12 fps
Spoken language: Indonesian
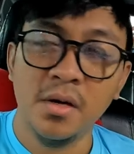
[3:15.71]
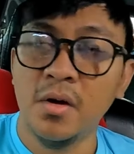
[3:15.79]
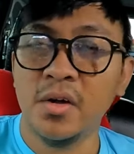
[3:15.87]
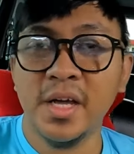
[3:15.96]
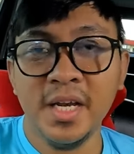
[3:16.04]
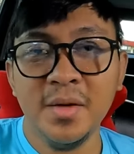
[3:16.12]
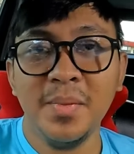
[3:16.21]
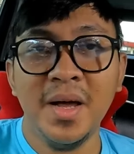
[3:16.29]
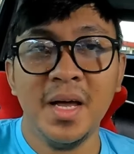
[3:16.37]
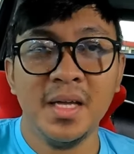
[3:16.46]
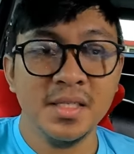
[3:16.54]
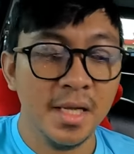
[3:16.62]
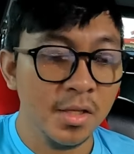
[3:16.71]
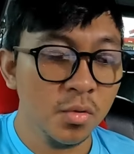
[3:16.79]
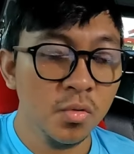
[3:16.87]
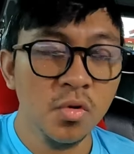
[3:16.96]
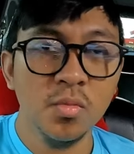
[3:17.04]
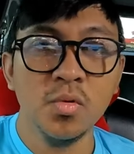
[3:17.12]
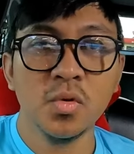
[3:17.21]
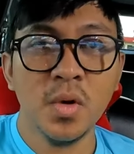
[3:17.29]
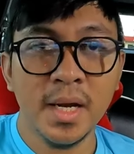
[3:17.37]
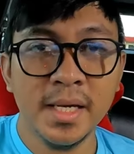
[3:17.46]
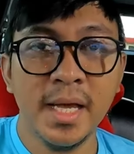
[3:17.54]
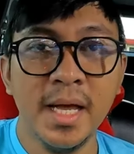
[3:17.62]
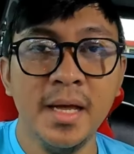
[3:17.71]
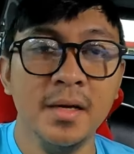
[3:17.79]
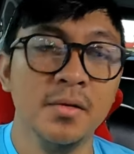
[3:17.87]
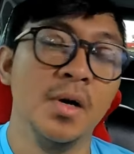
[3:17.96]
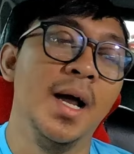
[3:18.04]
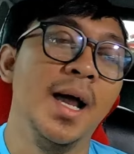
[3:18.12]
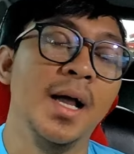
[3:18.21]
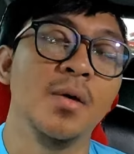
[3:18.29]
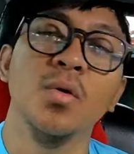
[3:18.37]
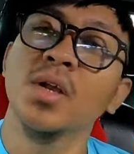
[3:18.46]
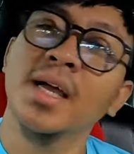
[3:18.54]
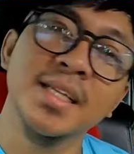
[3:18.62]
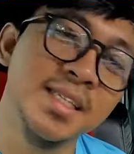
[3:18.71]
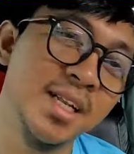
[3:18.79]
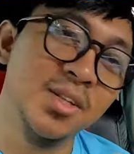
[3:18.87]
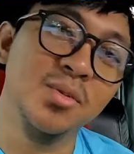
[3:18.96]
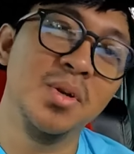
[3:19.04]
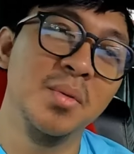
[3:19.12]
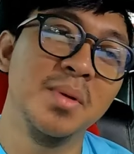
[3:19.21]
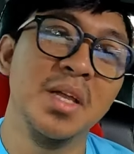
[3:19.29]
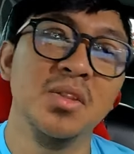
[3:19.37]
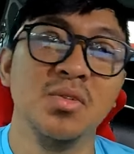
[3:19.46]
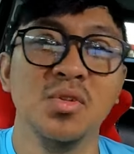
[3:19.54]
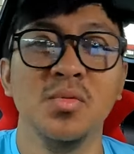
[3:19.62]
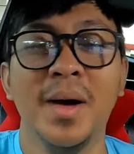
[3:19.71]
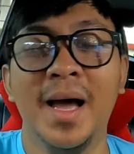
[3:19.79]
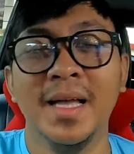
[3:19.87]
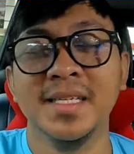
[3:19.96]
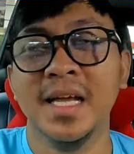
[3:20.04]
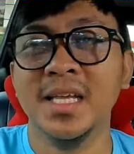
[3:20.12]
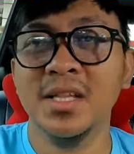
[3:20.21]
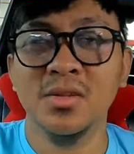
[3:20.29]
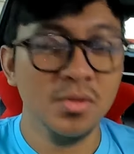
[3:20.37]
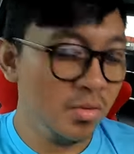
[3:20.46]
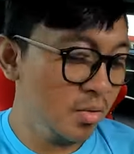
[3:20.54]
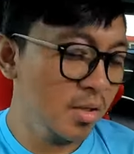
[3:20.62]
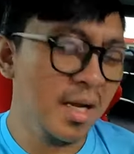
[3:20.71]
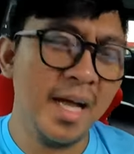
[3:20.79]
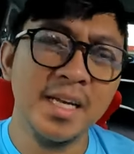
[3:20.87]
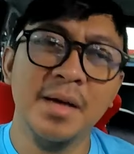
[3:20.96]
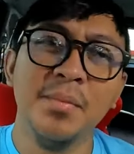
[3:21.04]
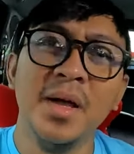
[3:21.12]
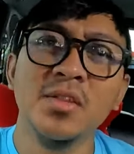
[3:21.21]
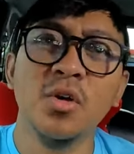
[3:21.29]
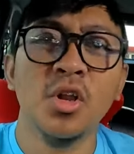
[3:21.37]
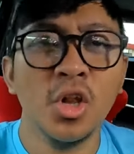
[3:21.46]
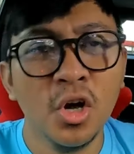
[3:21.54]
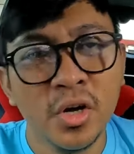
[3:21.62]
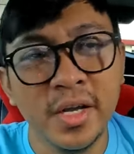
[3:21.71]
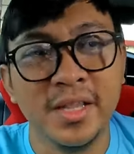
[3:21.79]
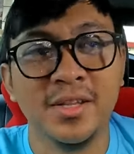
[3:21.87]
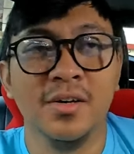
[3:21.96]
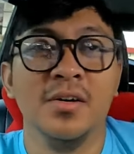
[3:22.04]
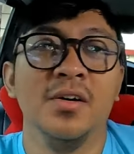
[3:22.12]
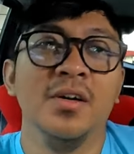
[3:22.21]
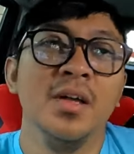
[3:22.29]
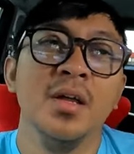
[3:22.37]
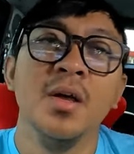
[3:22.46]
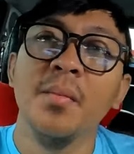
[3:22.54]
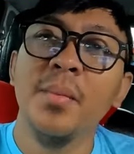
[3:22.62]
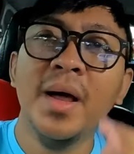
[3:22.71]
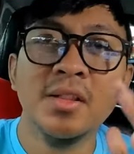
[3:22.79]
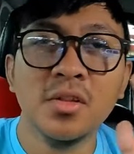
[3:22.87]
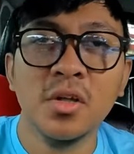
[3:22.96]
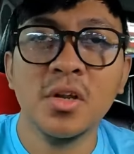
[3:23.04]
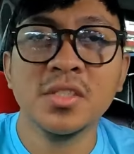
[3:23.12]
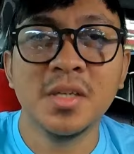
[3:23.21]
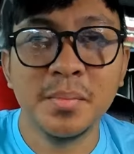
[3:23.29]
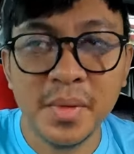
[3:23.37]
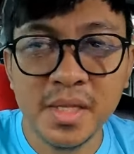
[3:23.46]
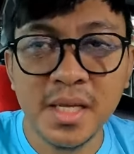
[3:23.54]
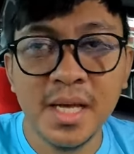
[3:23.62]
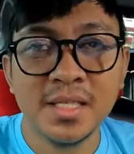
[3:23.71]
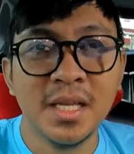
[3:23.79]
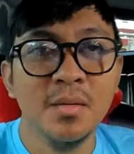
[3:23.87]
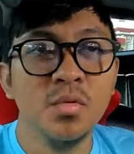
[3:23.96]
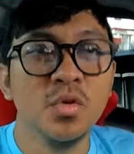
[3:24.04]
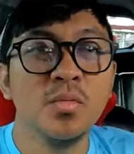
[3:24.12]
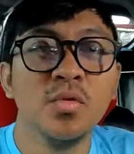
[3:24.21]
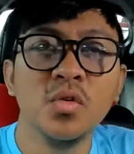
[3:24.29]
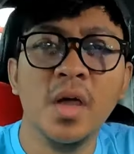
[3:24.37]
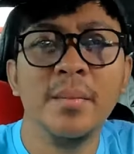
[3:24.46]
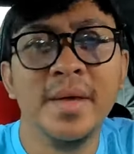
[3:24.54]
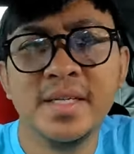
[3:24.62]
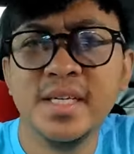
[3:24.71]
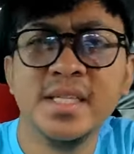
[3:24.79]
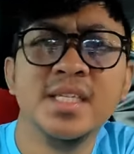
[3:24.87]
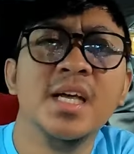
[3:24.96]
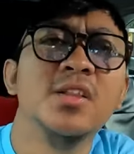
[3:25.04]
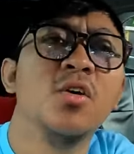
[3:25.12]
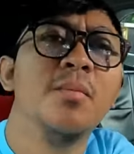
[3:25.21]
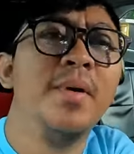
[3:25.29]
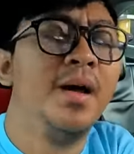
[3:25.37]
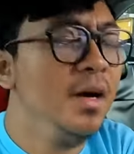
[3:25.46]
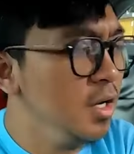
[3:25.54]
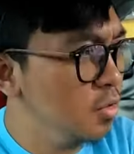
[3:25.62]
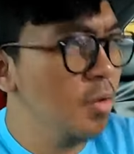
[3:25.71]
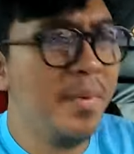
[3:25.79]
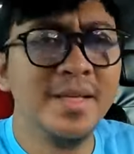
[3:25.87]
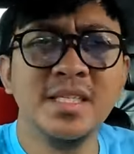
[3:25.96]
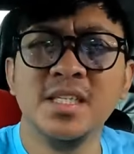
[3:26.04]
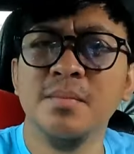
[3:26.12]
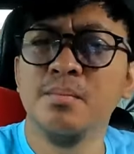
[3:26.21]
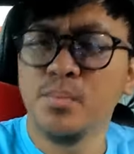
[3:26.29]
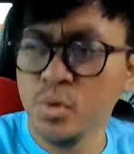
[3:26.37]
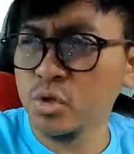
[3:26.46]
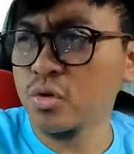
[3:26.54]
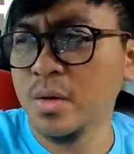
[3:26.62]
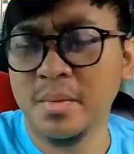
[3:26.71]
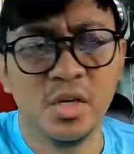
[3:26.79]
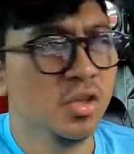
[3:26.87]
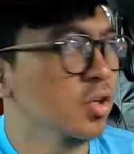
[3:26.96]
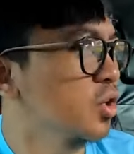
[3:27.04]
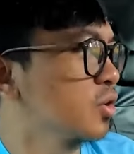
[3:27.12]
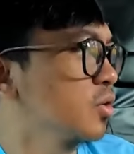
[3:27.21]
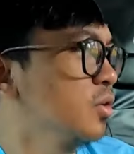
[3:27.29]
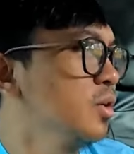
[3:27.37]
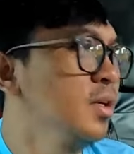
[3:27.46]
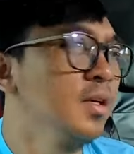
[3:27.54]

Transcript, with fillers: oke deh pak saya tunggu buruan ya wah gue udah kesel tuh udah begitu tuh bahasanya tuh nggak ada pak tolong gitu Pak tolong cepet ya saya buru-buru emergensi atau apa oh, eh, gue pasti jemput tuh yang begitu-gitu